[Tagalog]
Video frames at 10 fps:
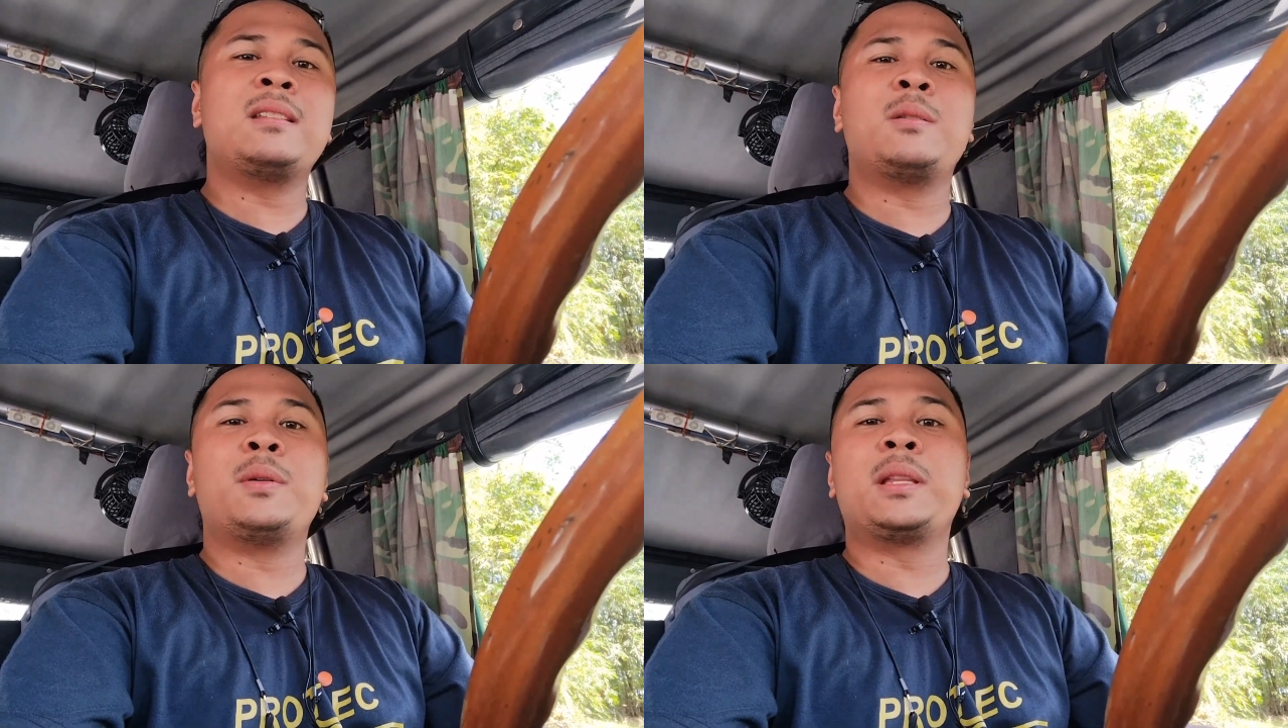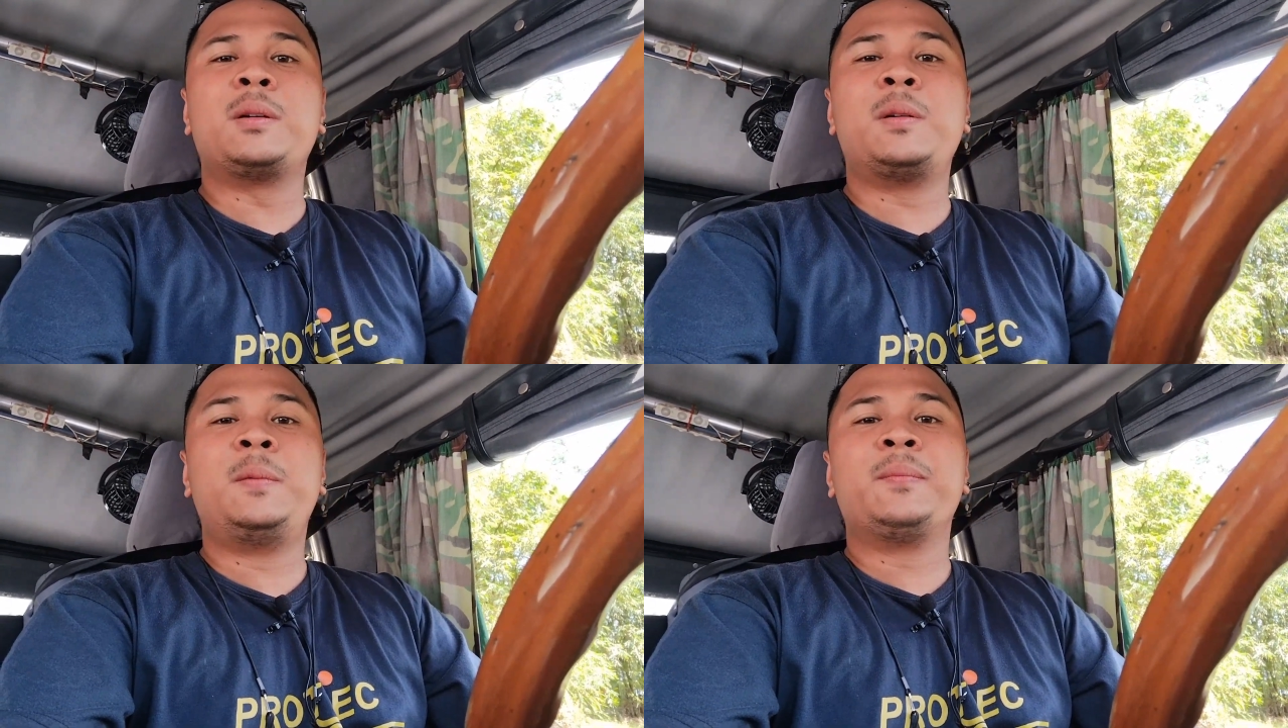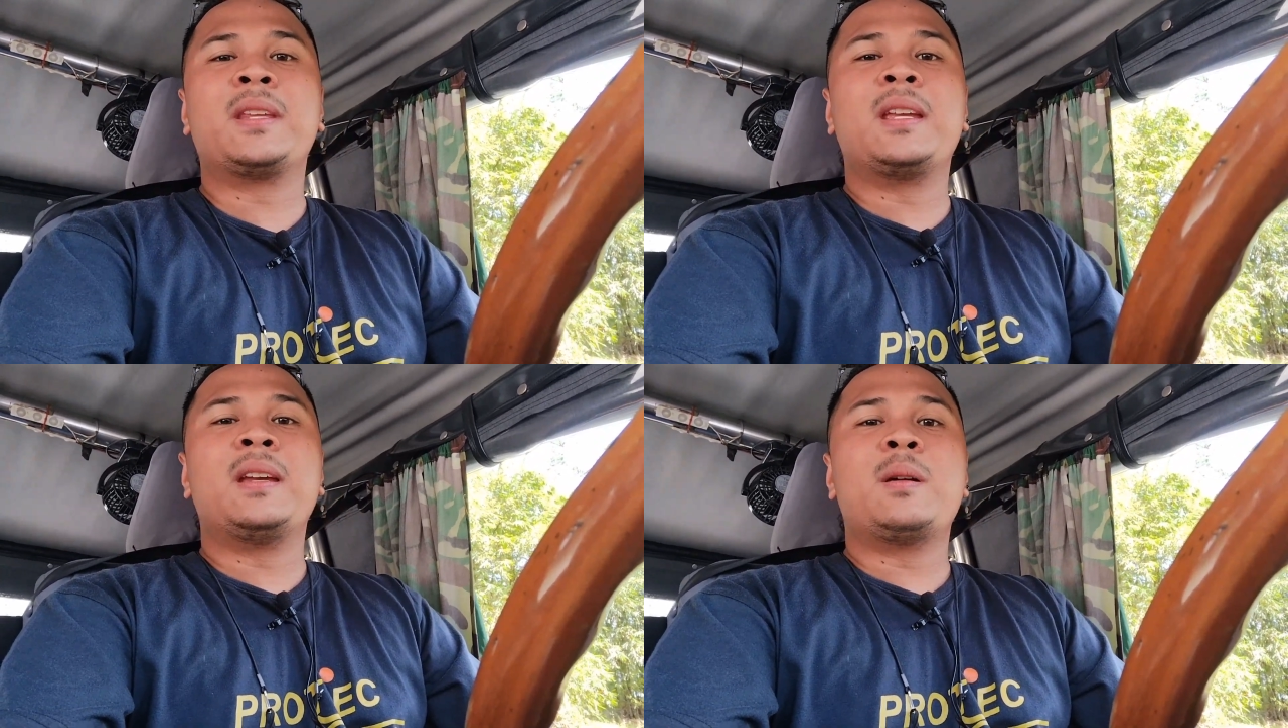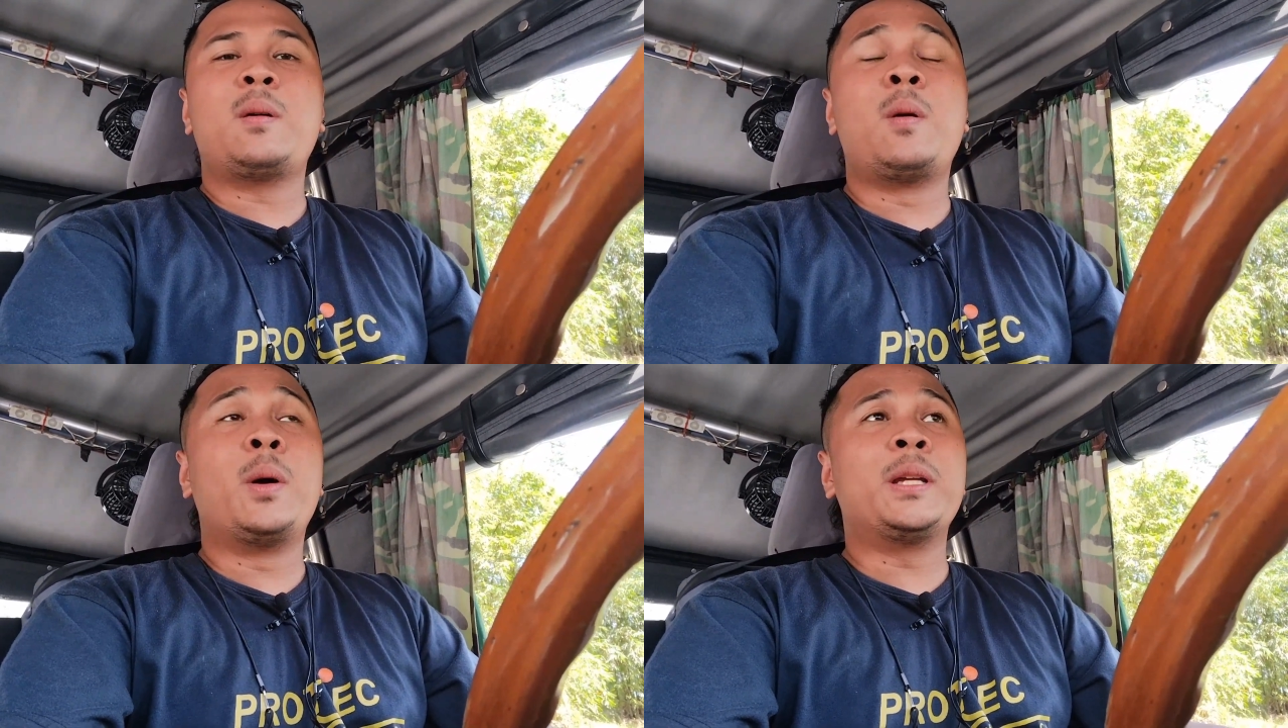So ito,
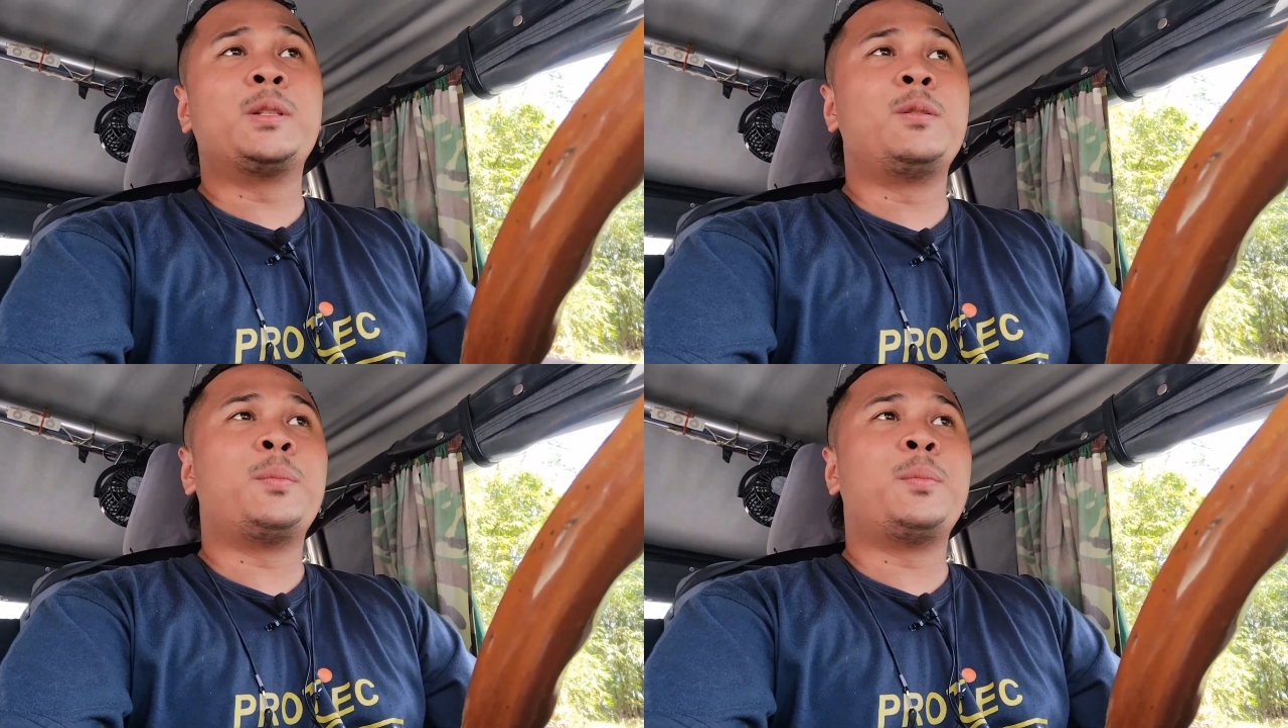okay to,